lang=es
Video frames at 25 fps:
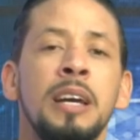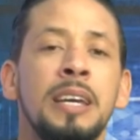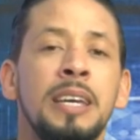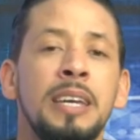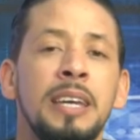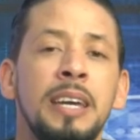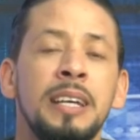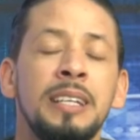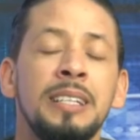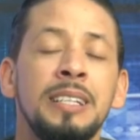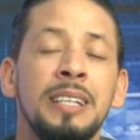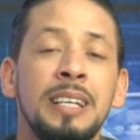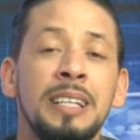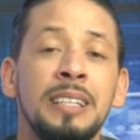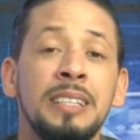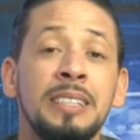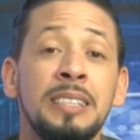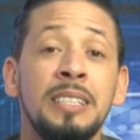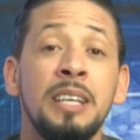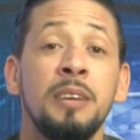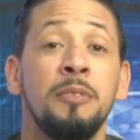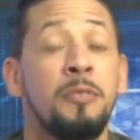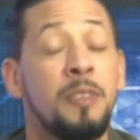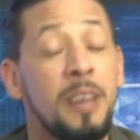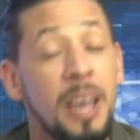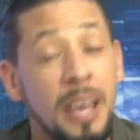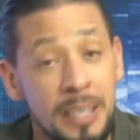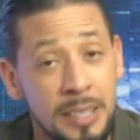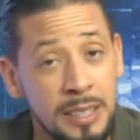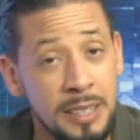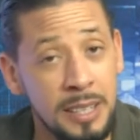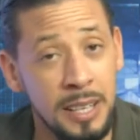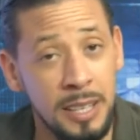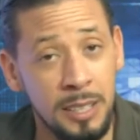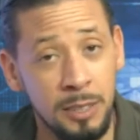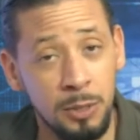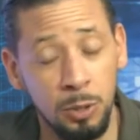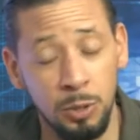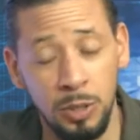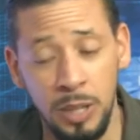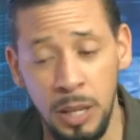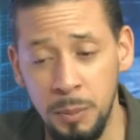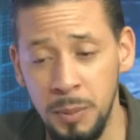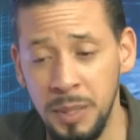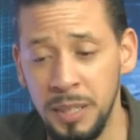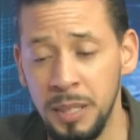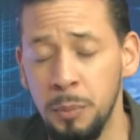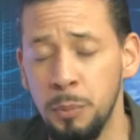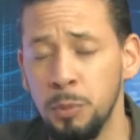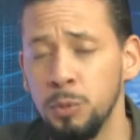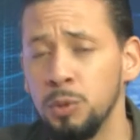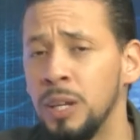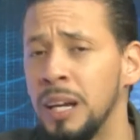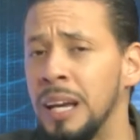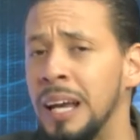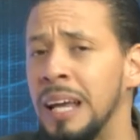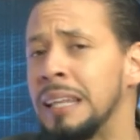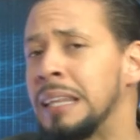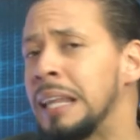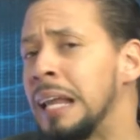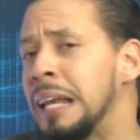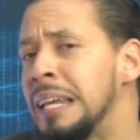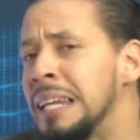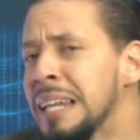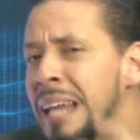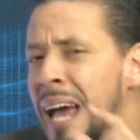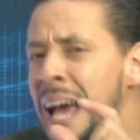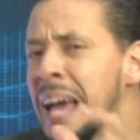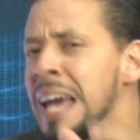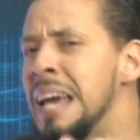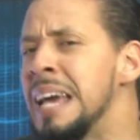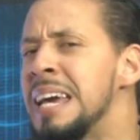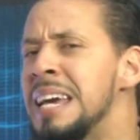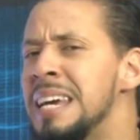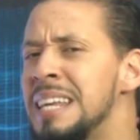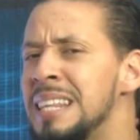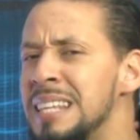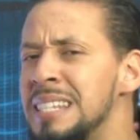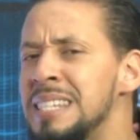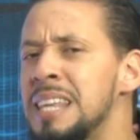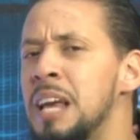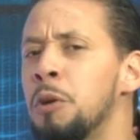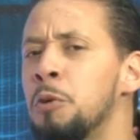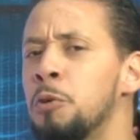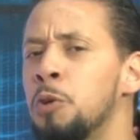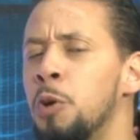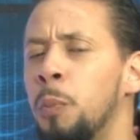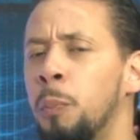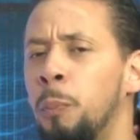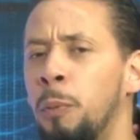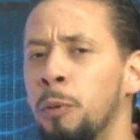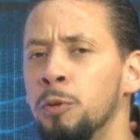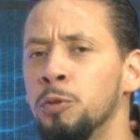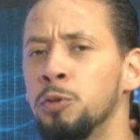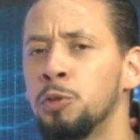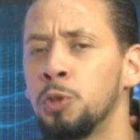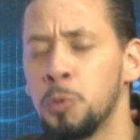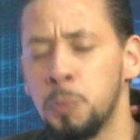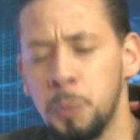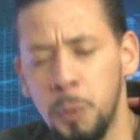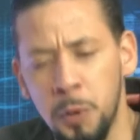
quien defiende totalmente Punta Catalina y dice algunos puntos.